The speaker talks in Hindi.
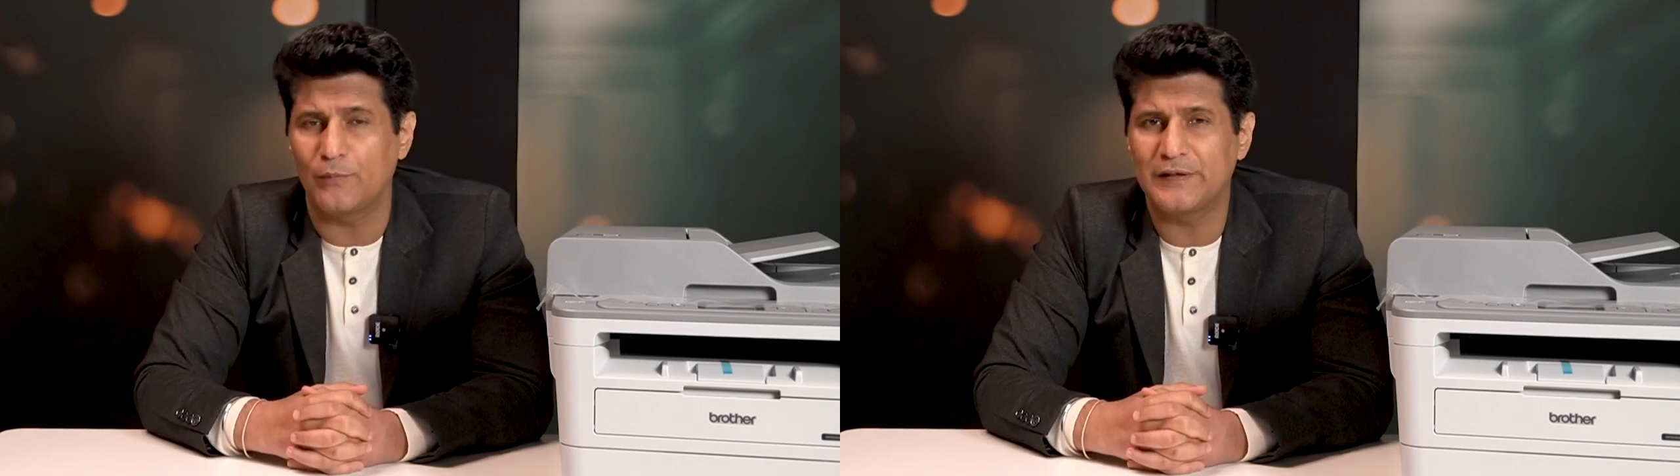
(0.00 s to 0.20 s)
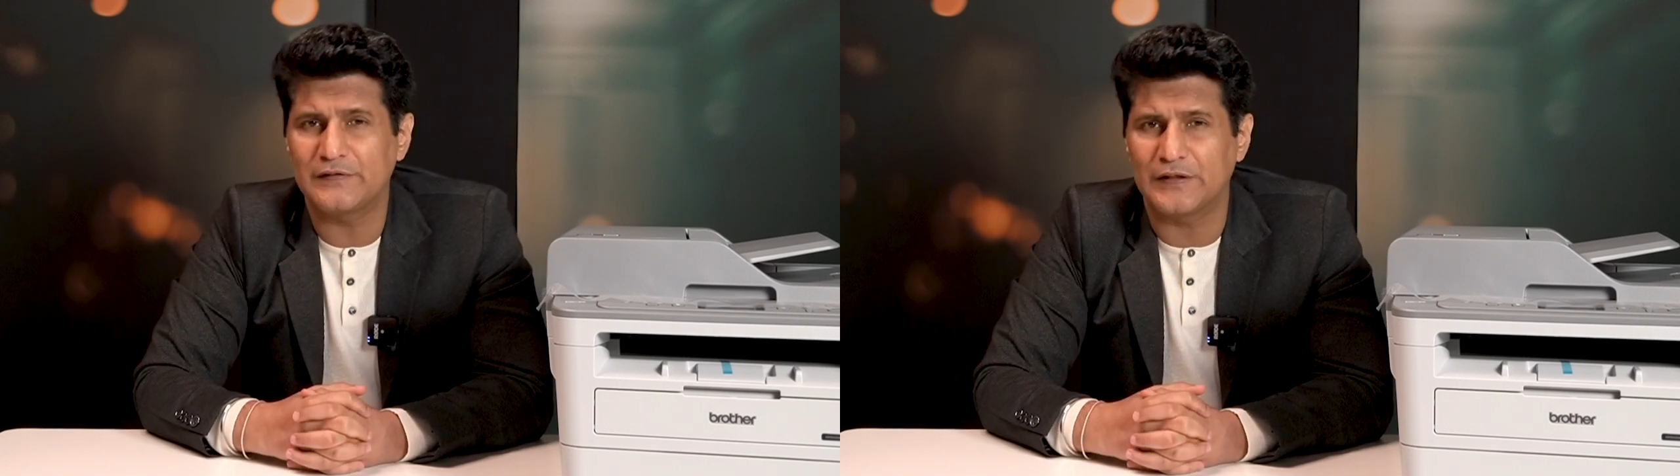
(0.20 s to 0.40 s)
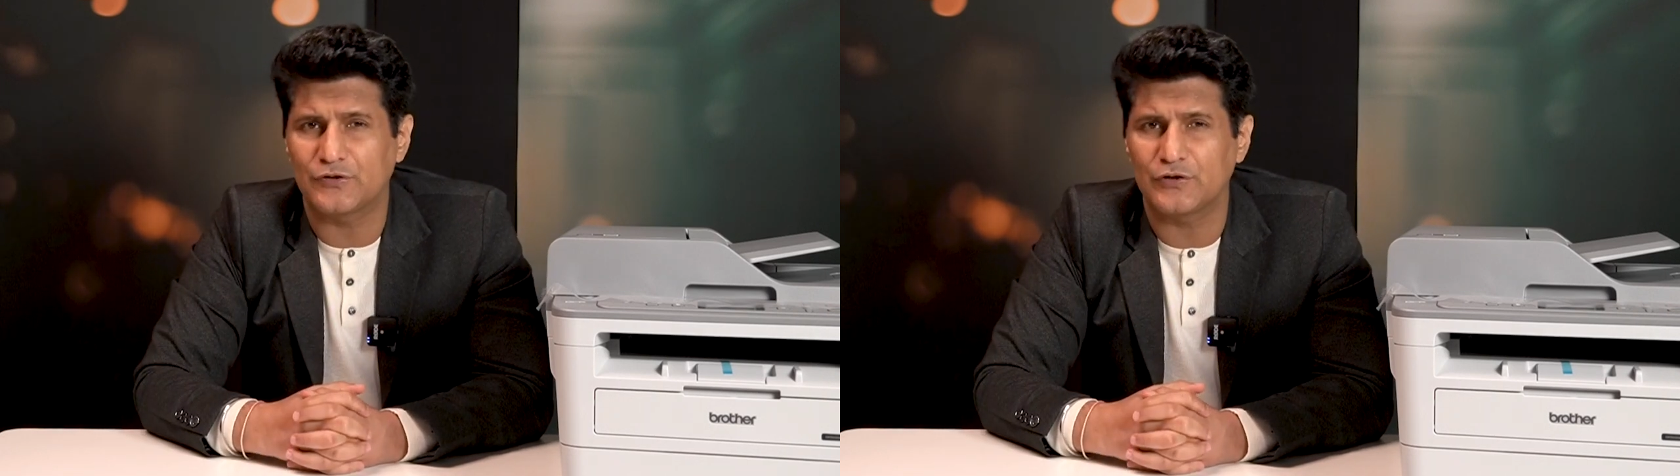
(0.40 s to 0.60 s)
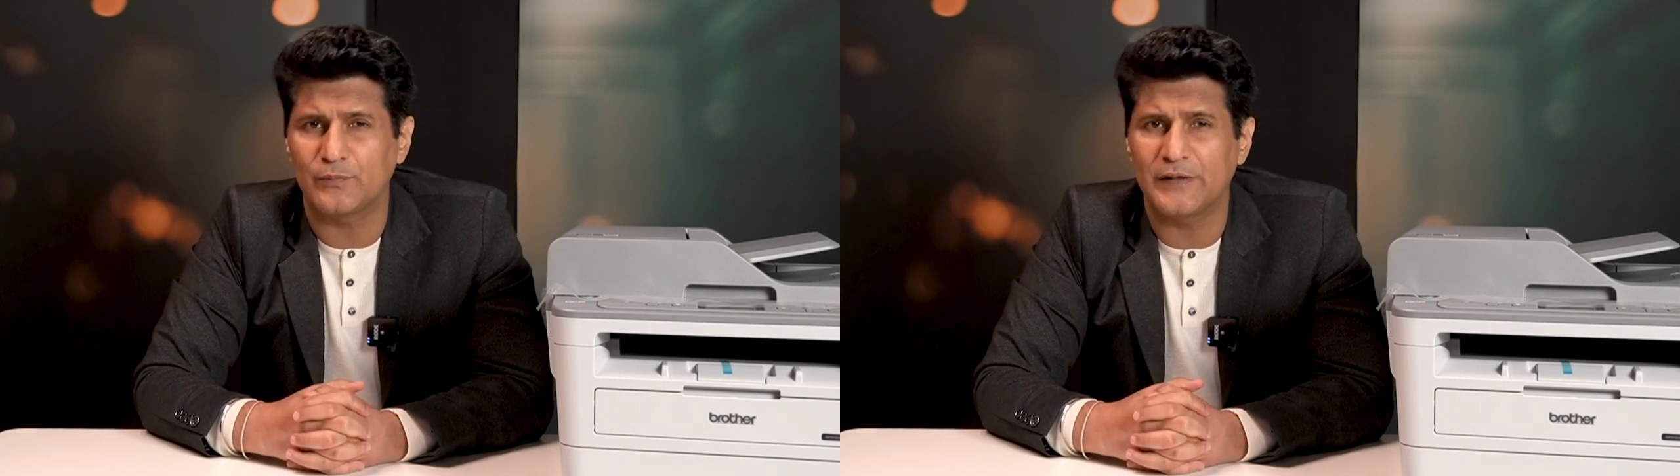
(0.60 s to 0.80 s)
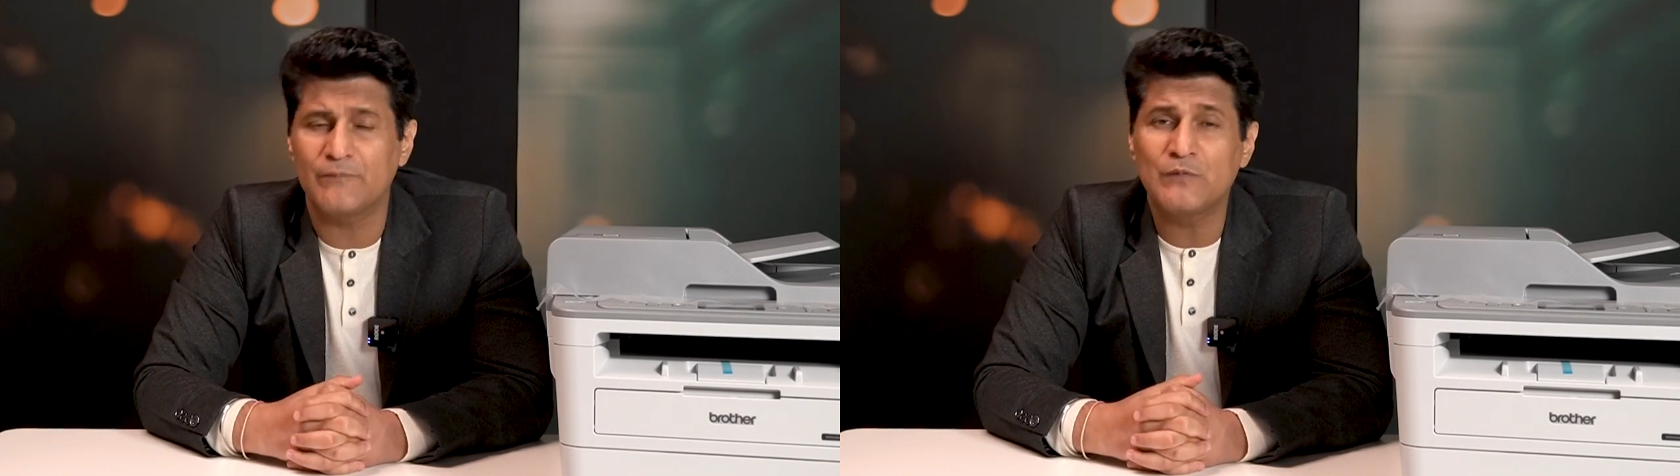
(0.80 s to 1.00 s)
कॉमेंट सेक्शन
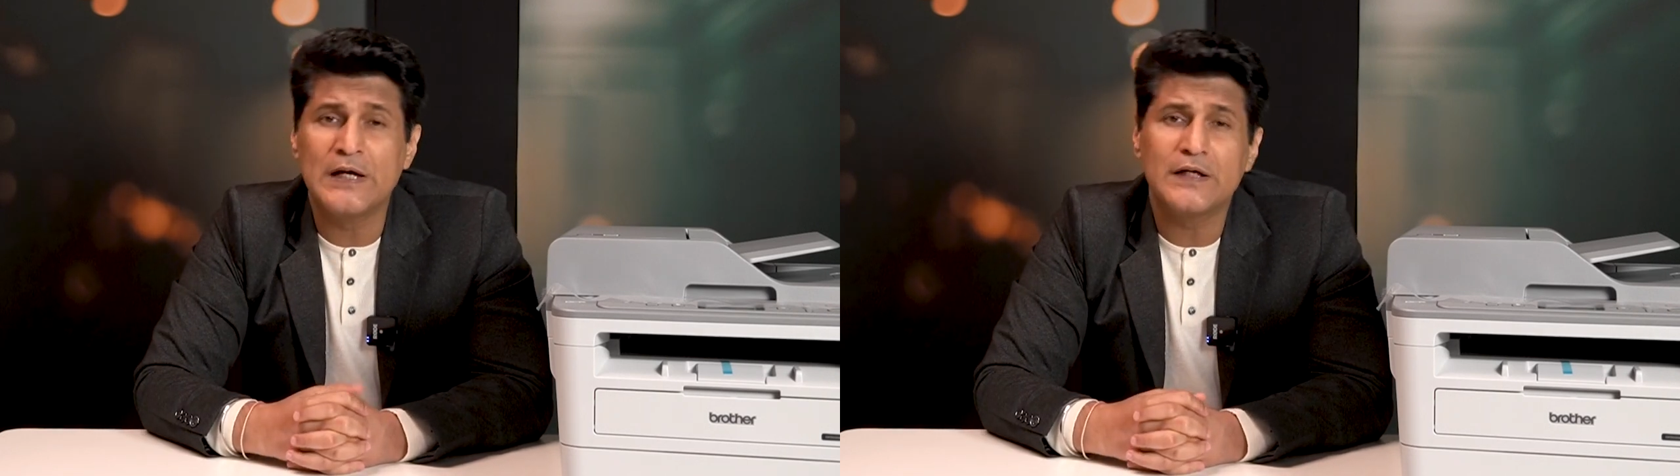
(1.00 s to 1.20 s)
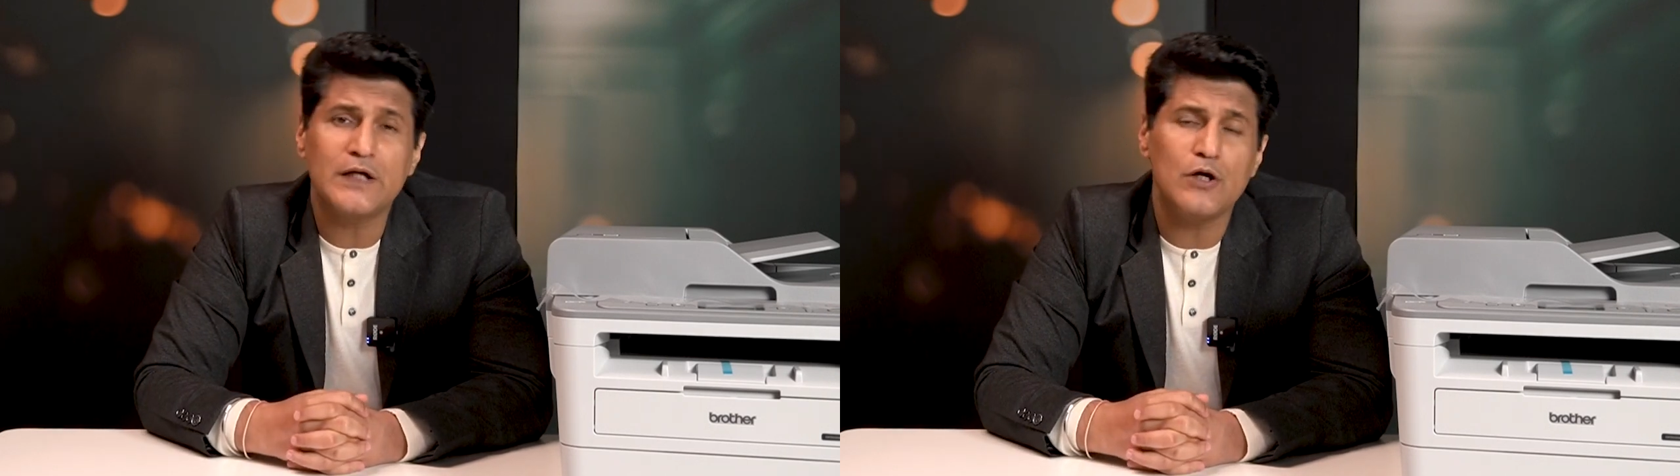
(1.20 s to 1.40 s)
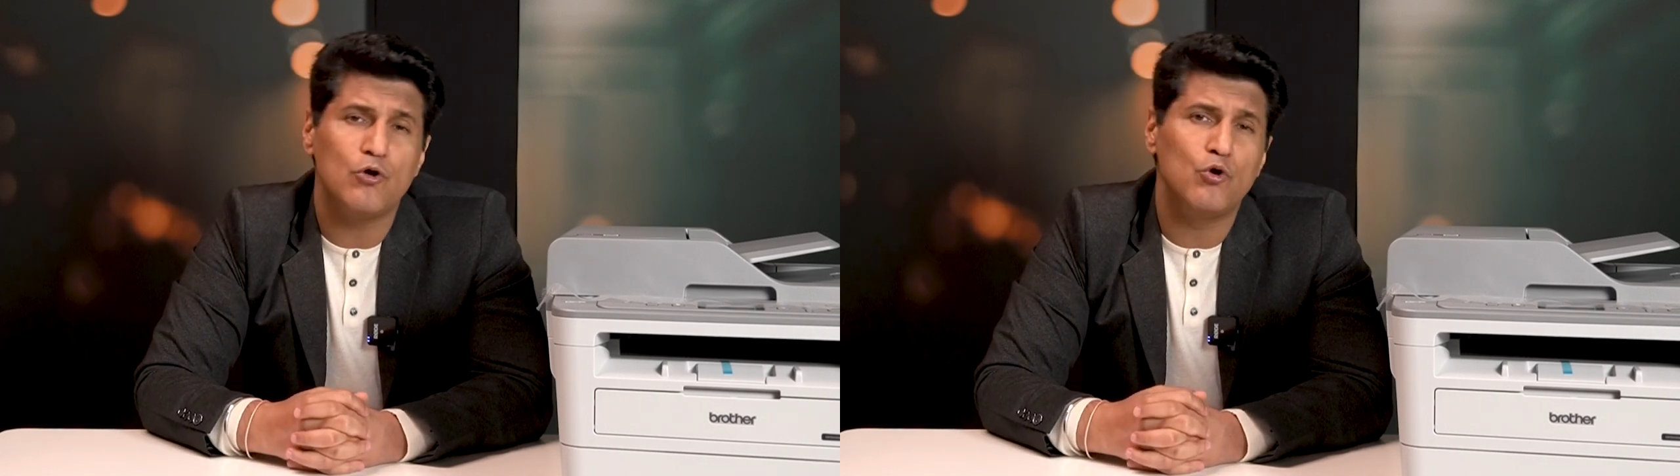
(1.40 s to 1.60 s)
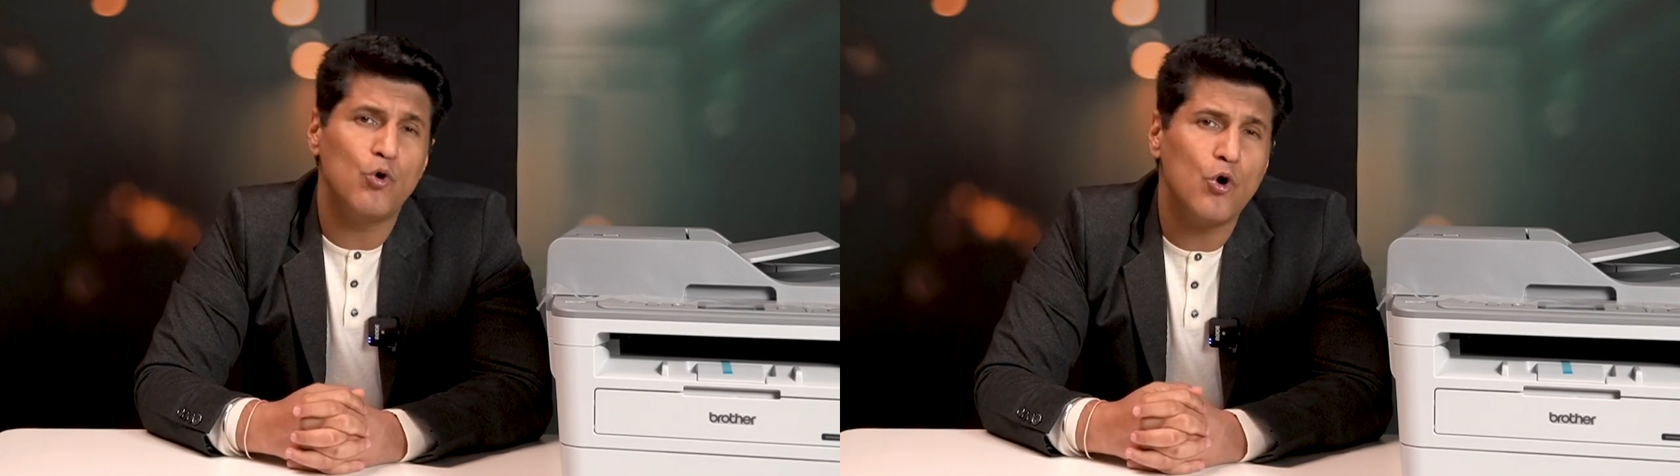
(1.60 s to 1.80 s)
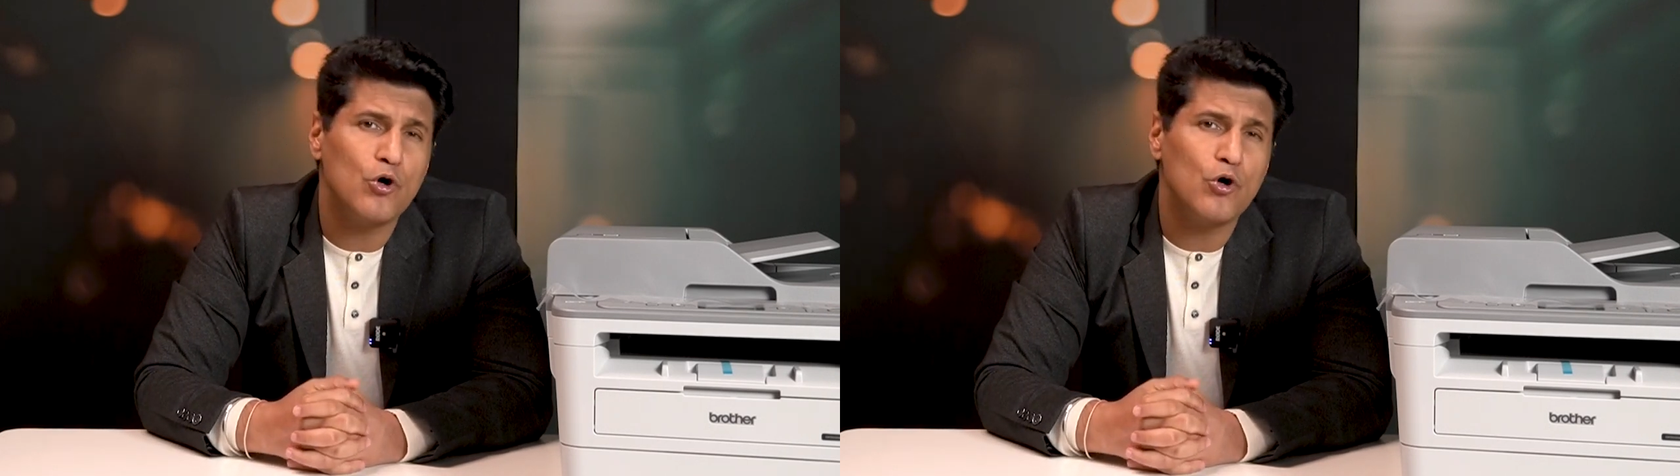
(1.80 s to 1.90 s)
में कि लो